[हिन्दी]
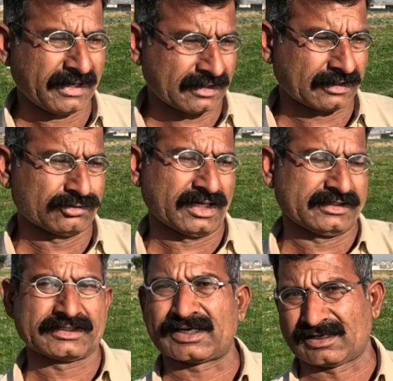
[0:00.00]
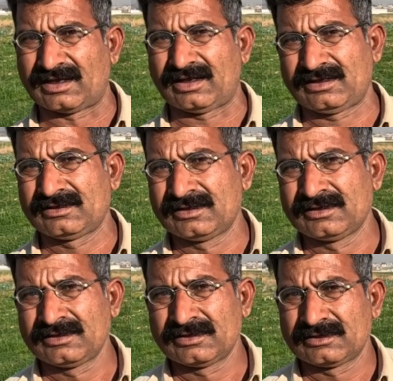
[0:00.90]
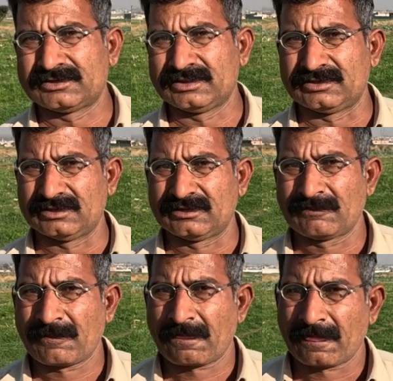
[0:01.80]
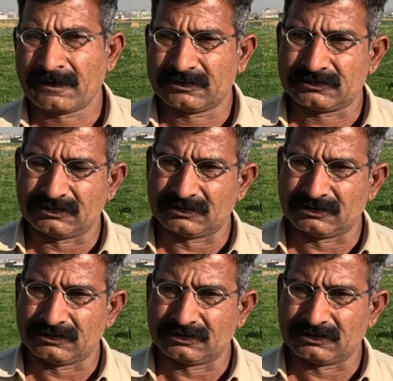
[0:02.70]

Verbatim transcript: महंगा जो है ये टनल है टनल है ना जी जी सही सही